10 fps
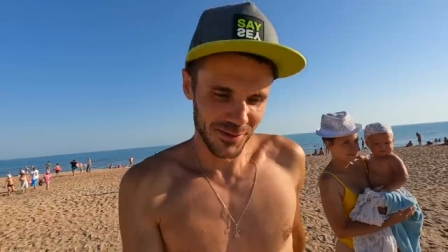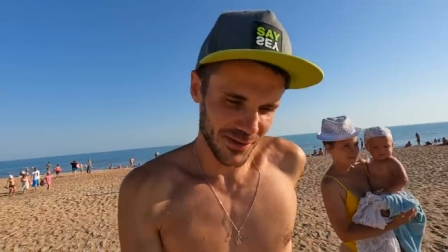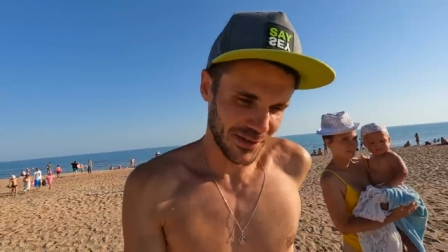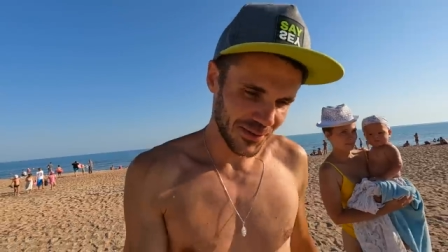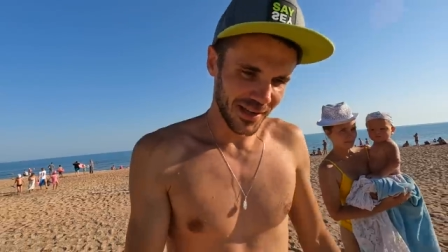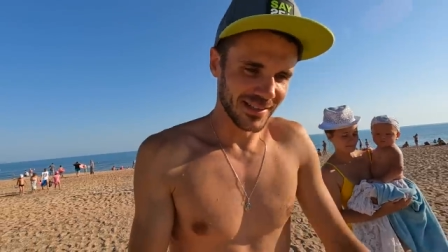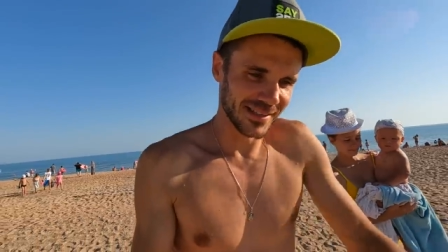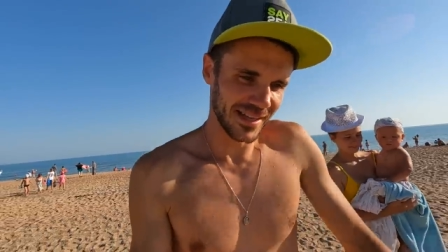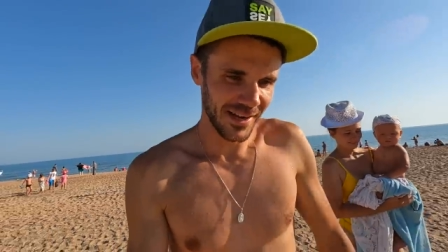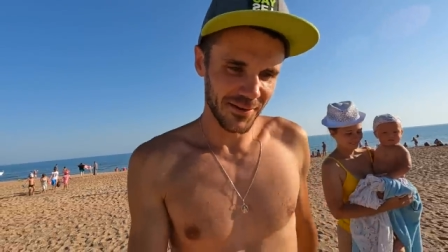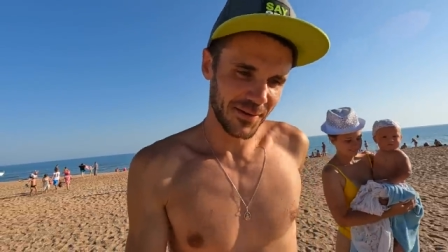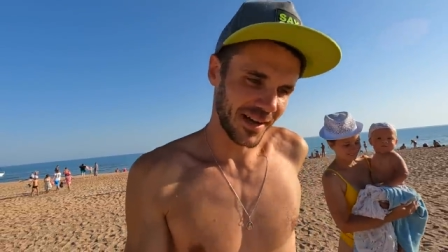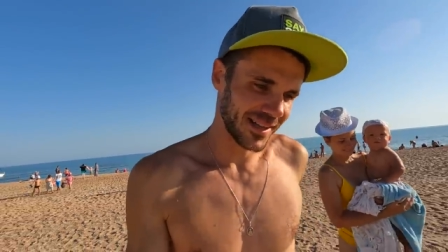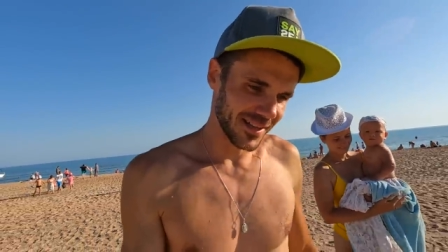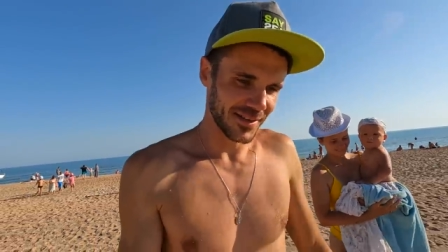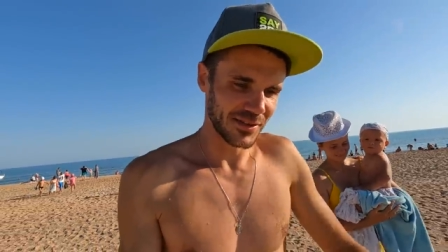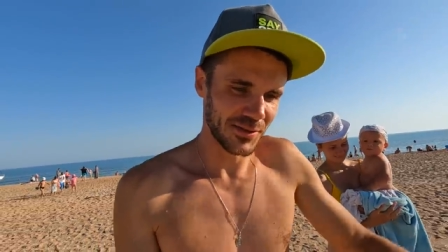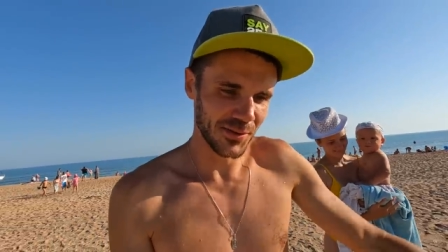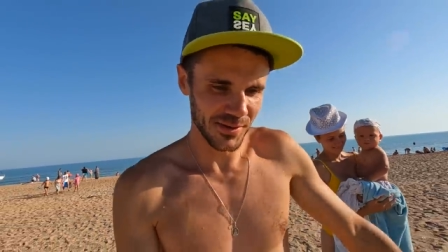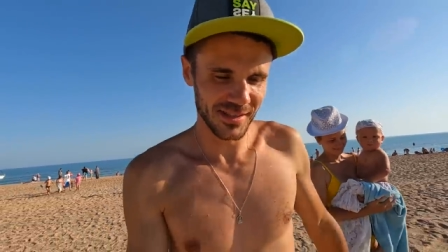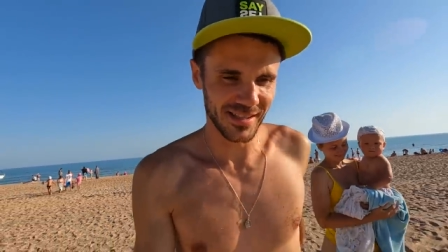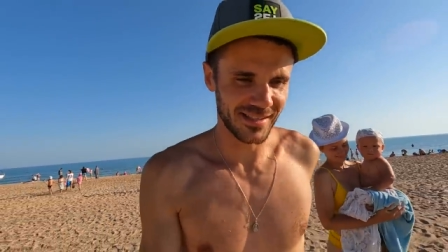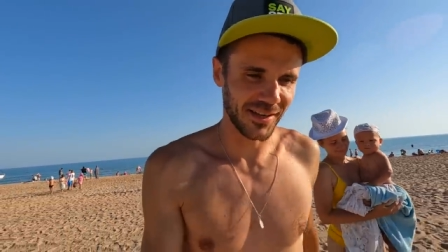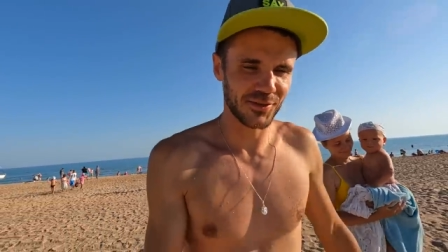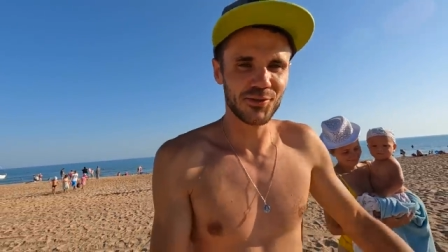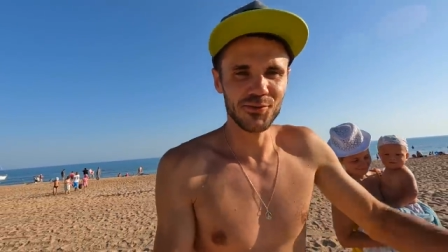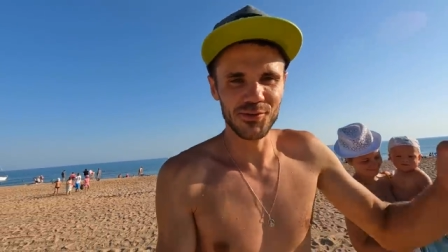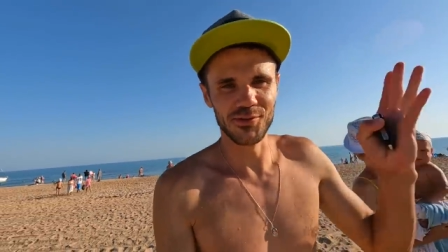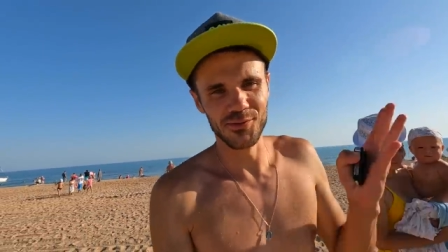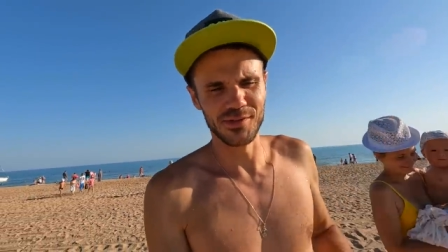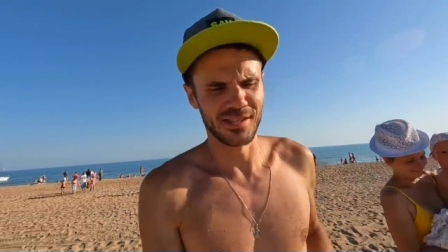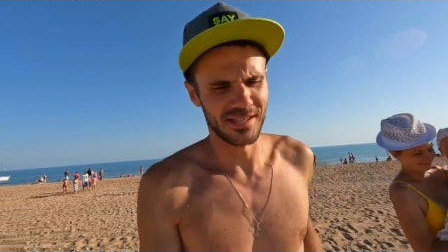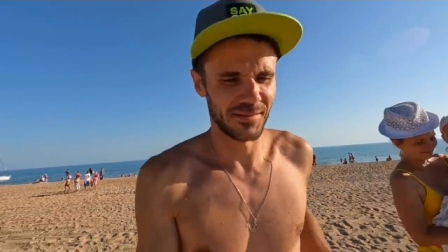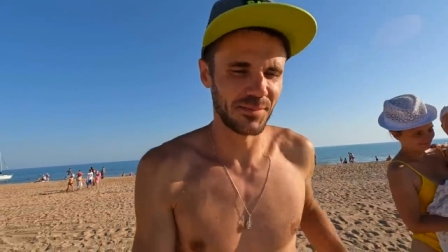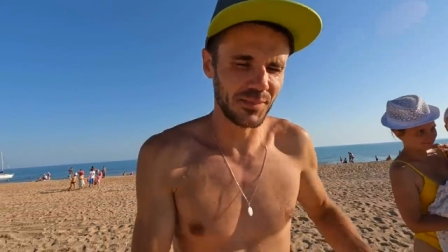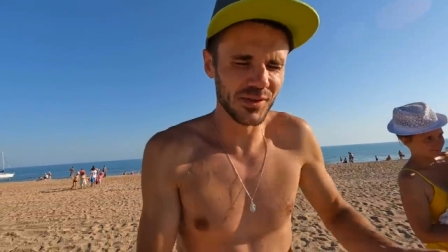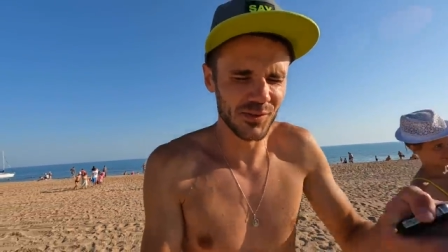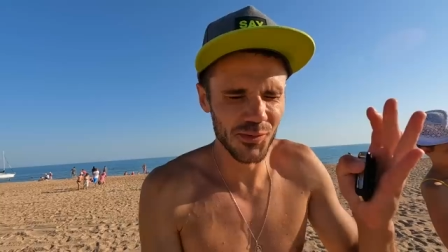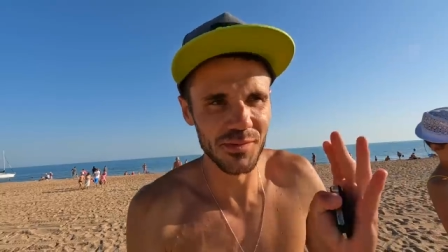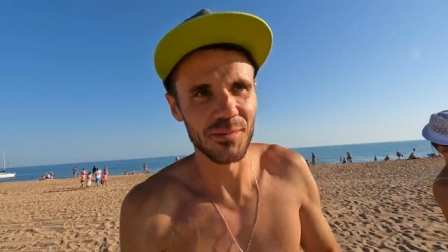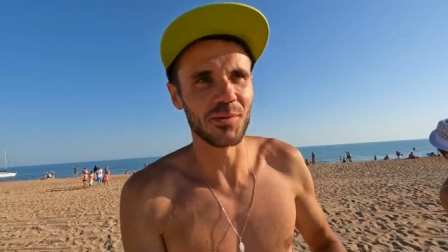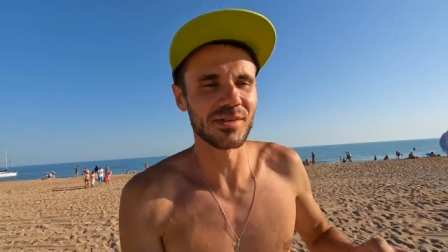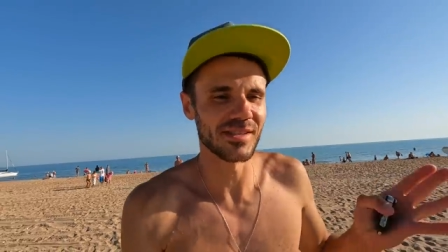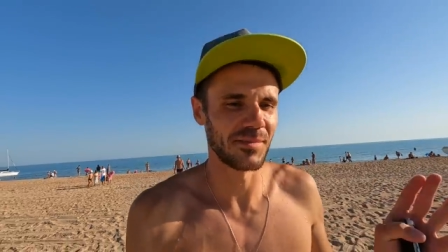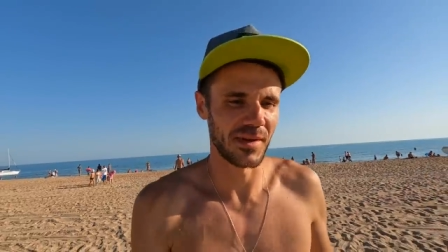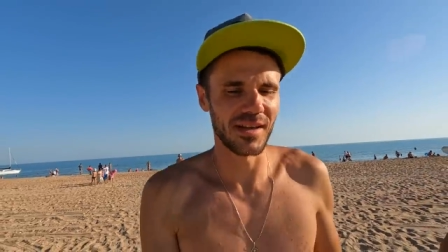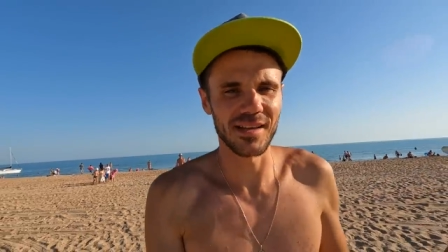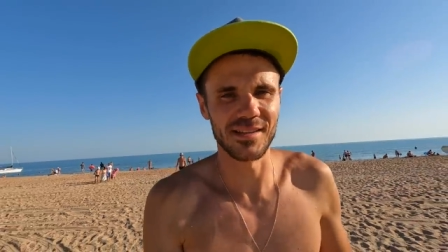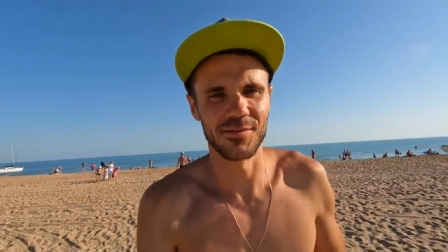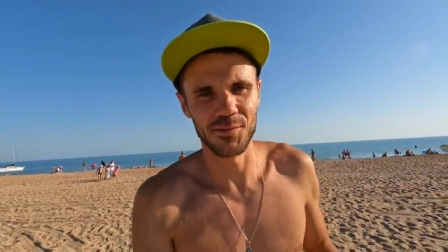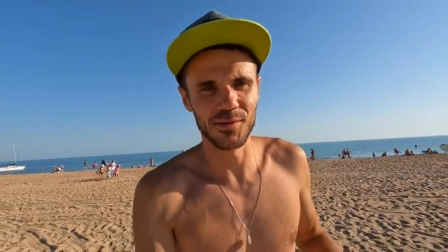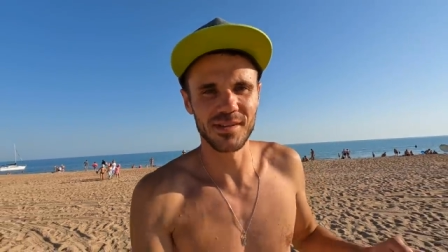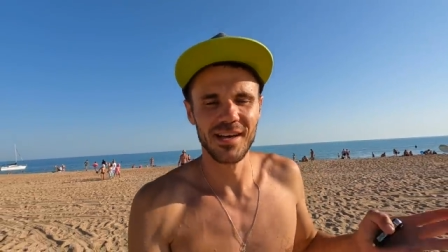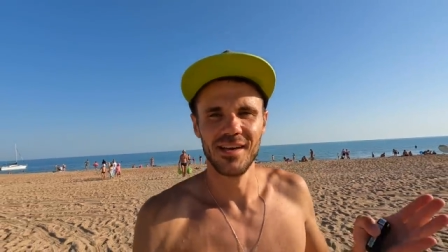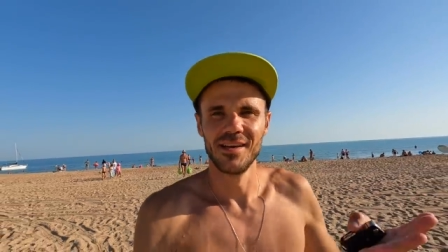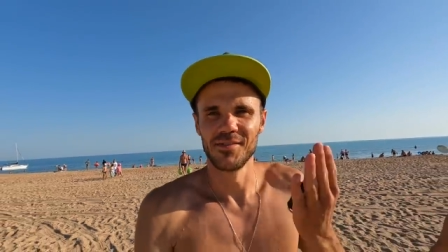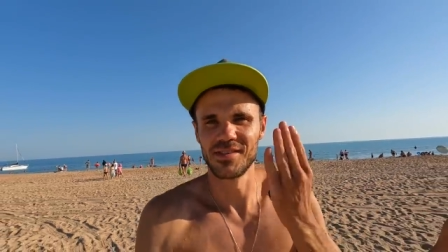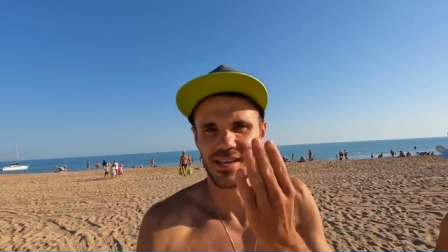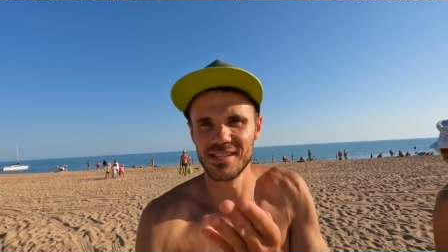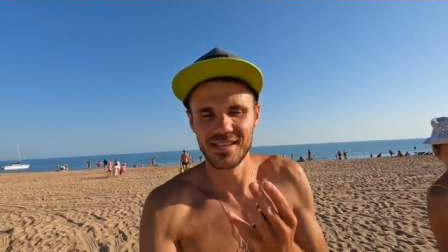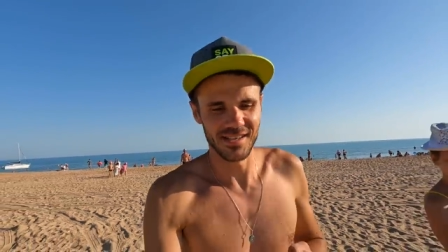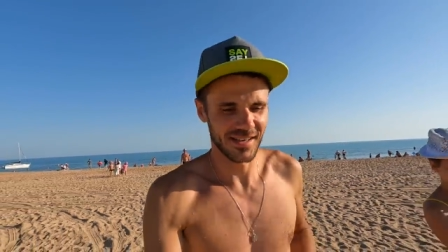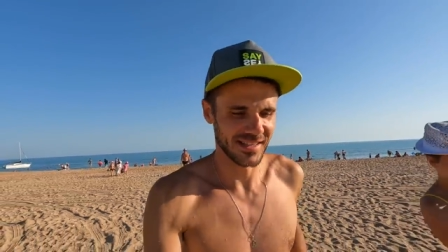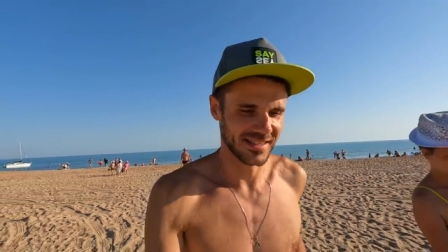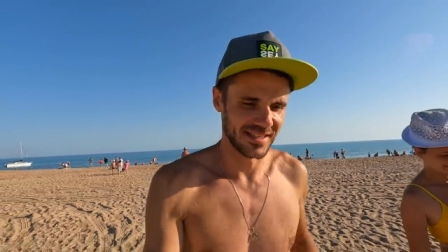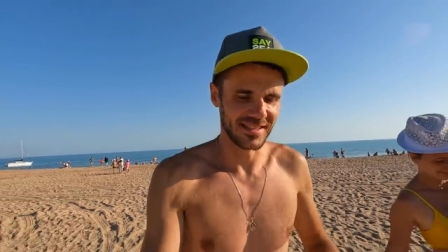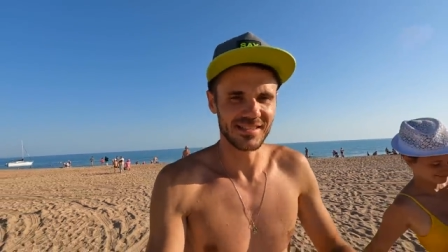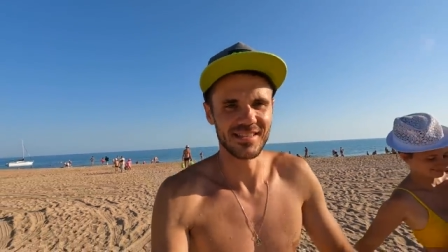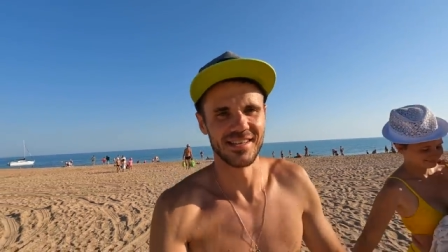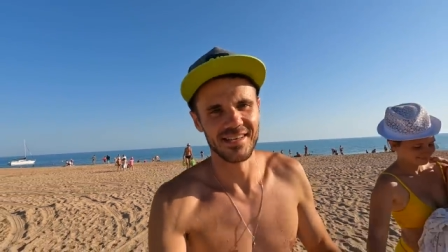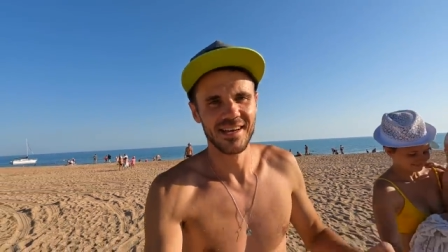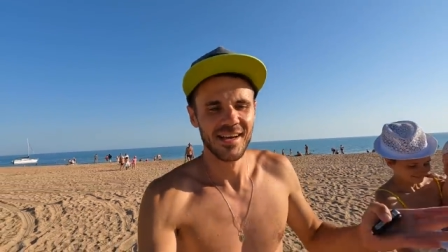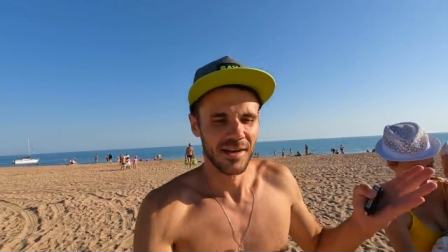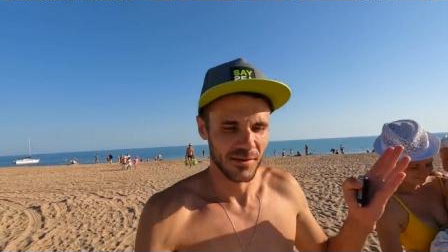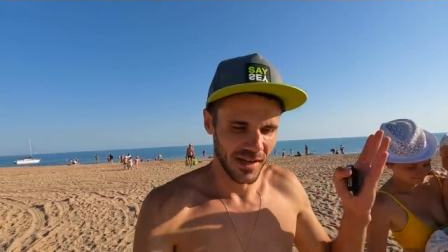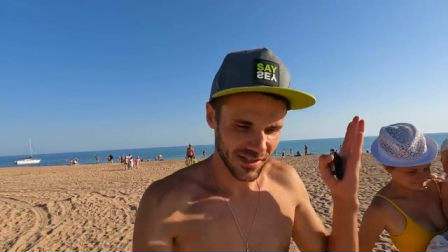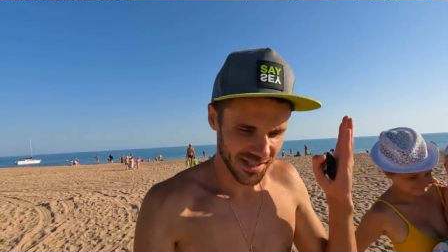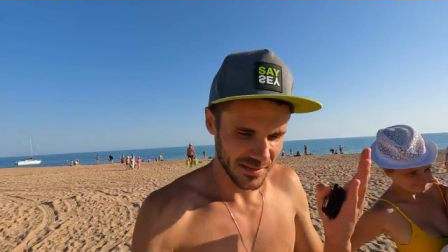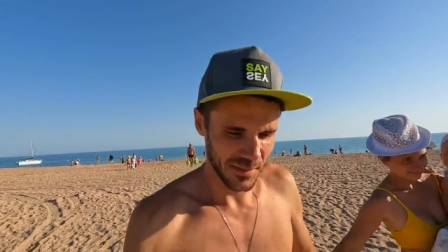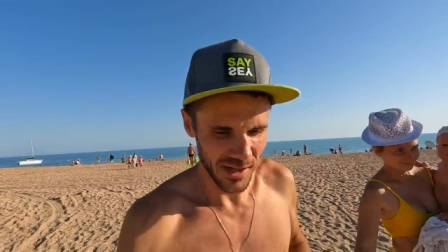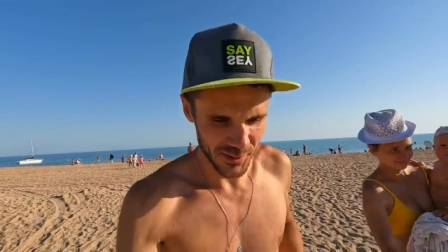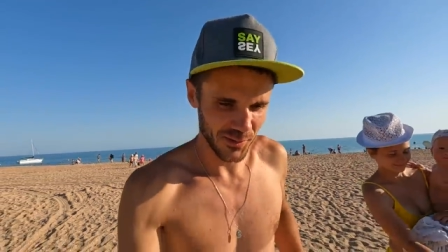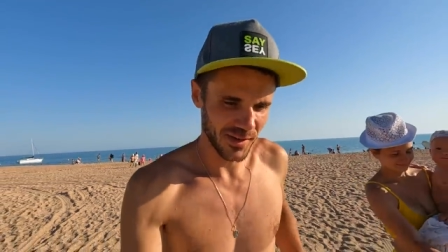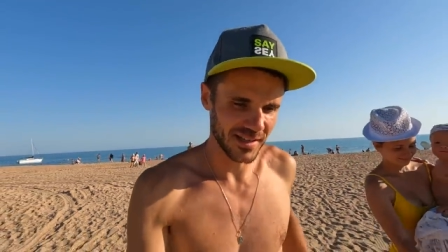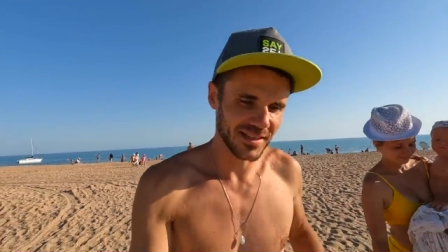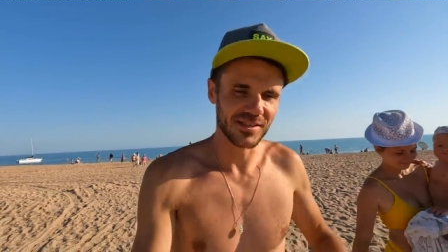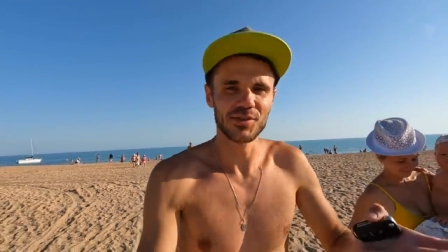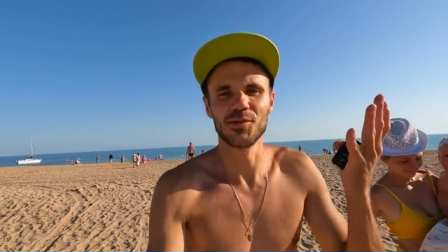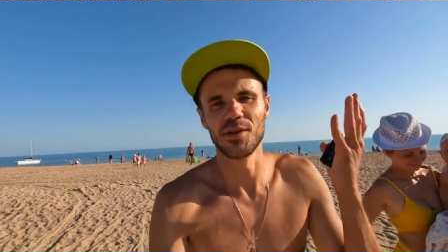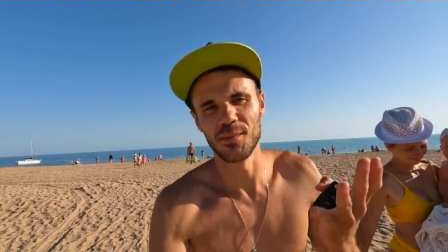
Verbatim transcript: Слушайте, ну я не знаю, канал растет, это так чувствуется, это безумно просто приятно. Вот, встретили раз зрителей, начали с пляжа уходить, еще